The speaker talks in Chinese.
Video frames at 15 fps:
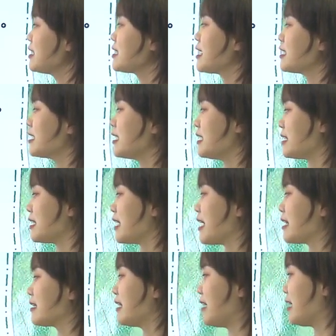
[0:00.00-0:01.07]
在这一
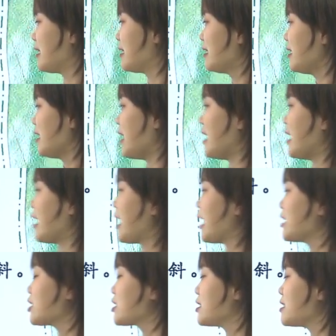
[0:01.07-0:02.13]
天呢，啊，
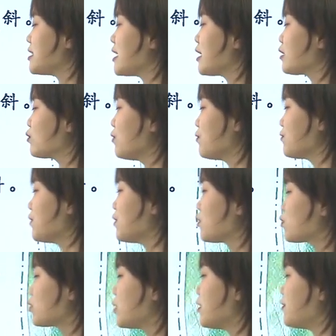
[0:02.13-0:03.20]
寒食节东
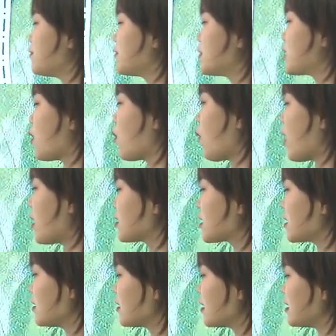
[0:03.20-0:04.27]
风吹拂着皇
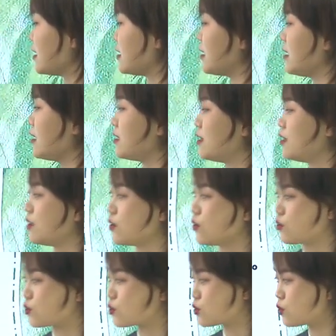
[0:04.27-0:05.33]
城里的
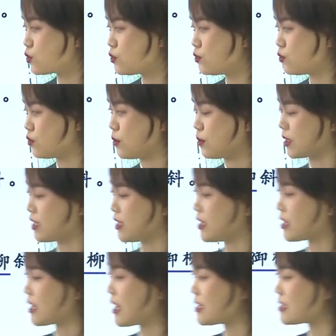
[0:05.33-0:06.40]
柳树，我们可
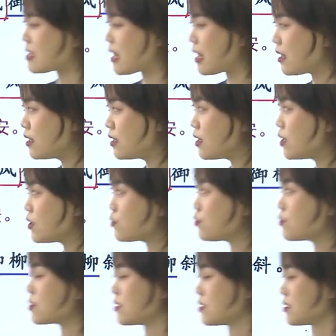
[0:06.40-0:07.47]
以看一下
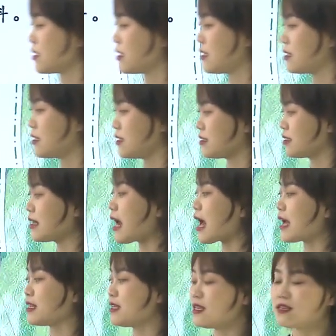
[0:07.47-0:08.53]
句子的
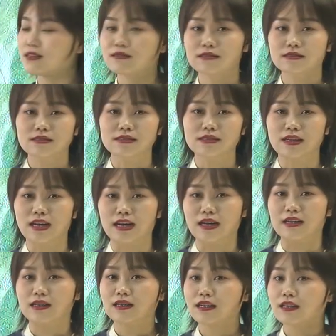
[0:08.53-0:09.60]
大意
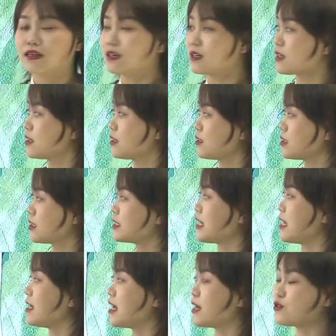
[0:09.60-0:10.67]
啊，
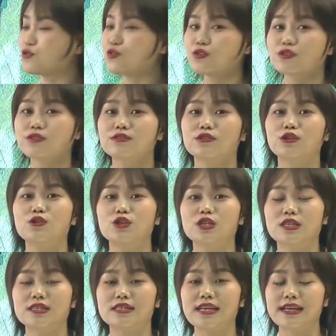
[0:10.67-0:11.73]
前两句都
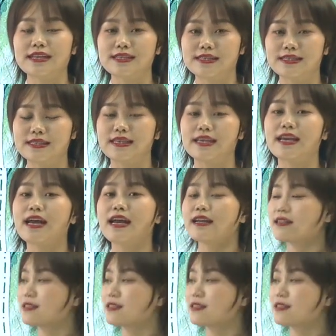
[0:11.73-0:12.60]
是在写